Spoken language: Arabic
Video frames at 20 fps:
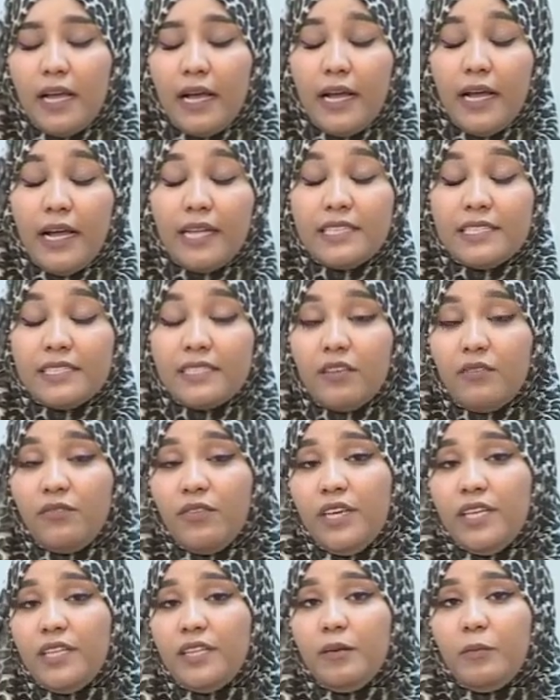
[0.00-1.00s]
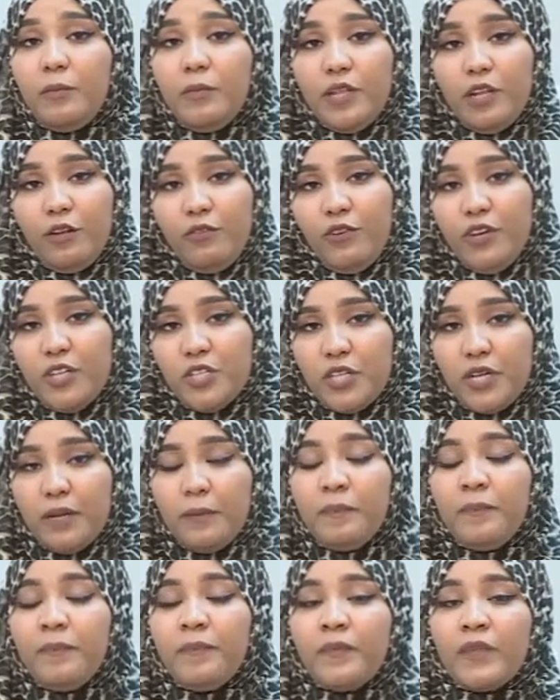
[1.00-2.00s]
هتستفيد من الفيشل
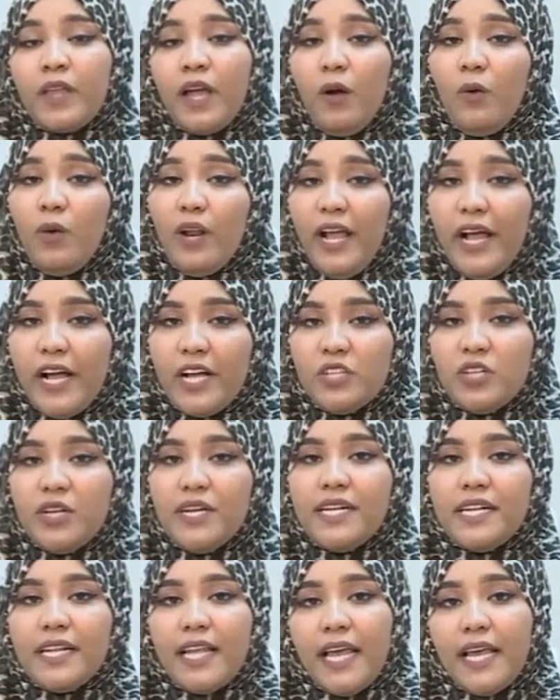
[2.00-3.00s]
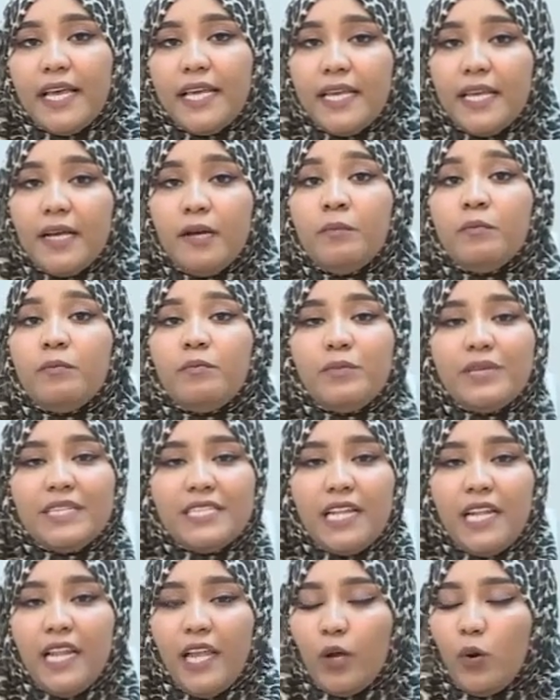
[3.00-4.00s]
اول حاجه ان هي
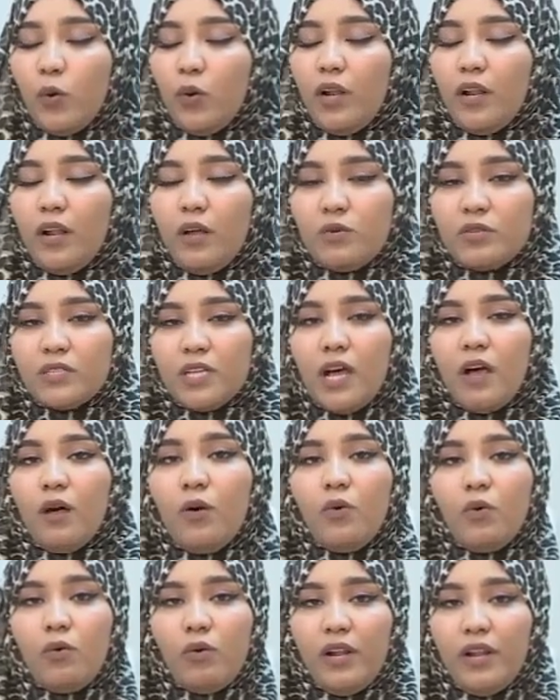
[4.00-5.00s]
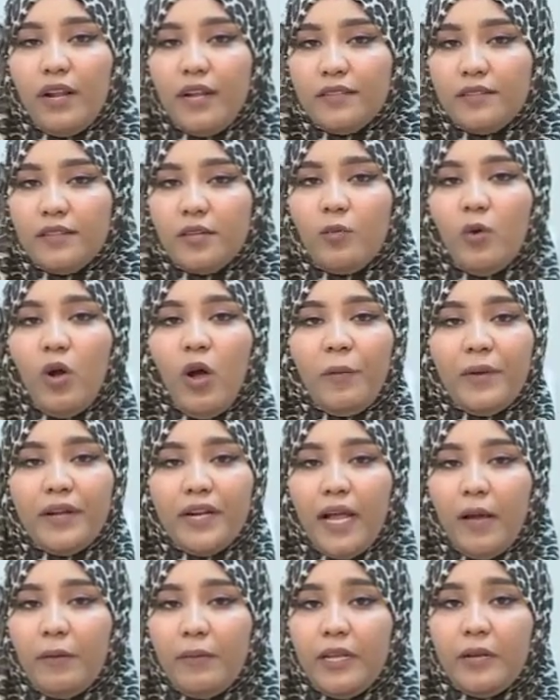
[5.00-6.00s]
بتزلك كل الاوساخ كل الاتربه
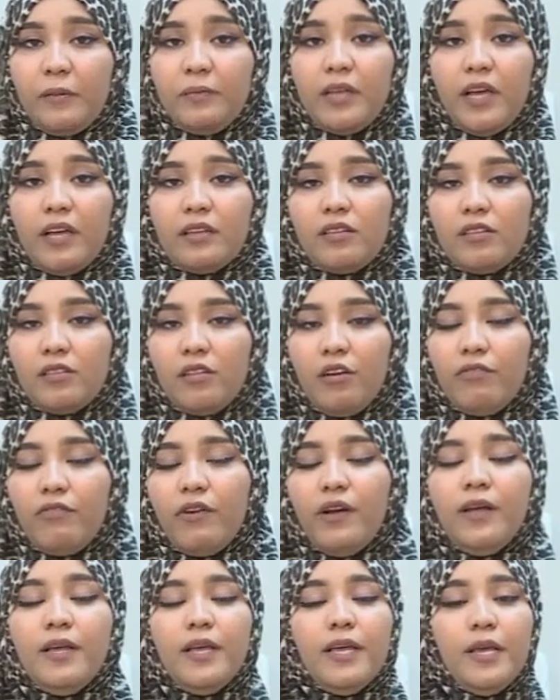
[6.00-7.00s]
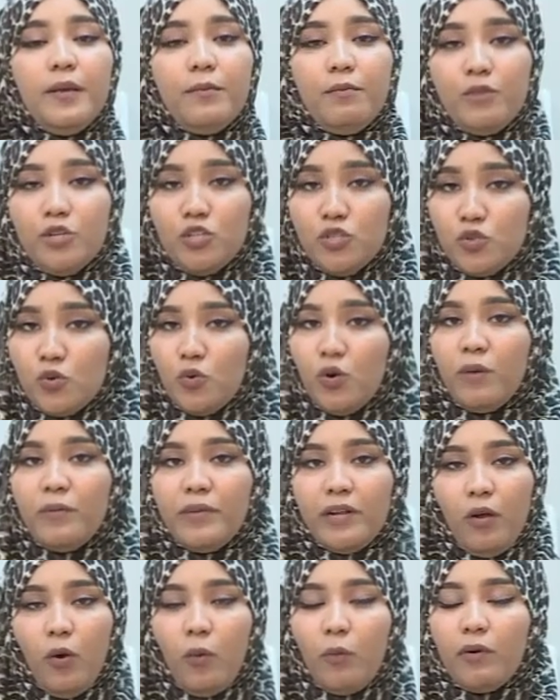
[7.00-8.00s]
وعملنا عمليه بتاعه نظافه من جوه
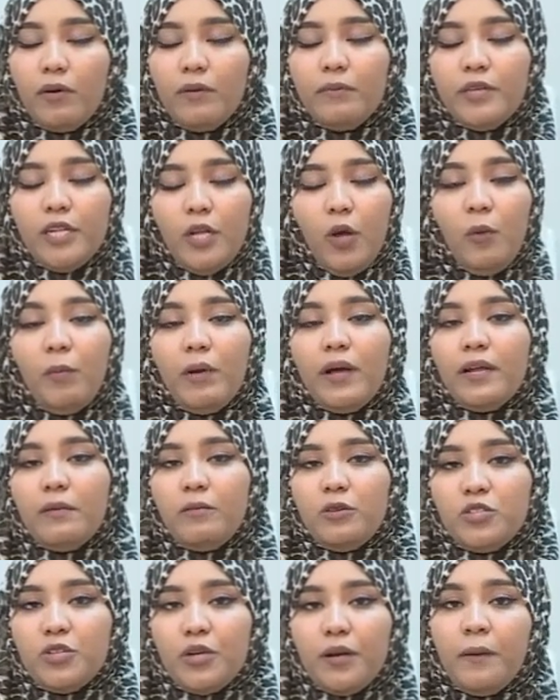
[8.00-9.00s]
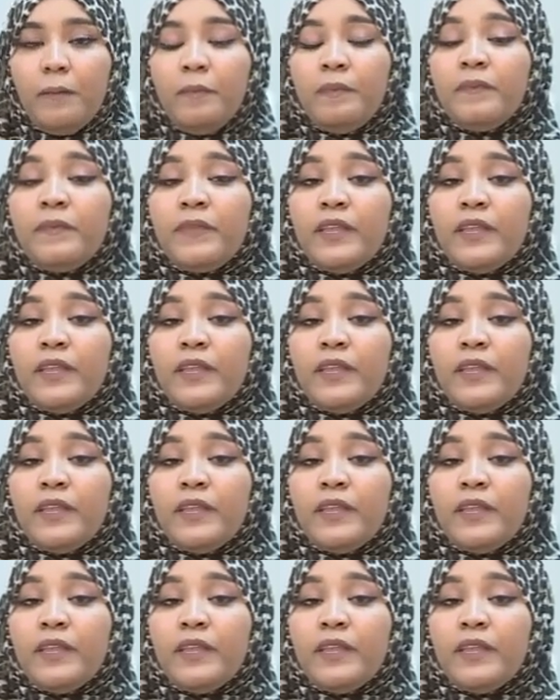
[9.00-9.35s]
من عمق من عمق البشره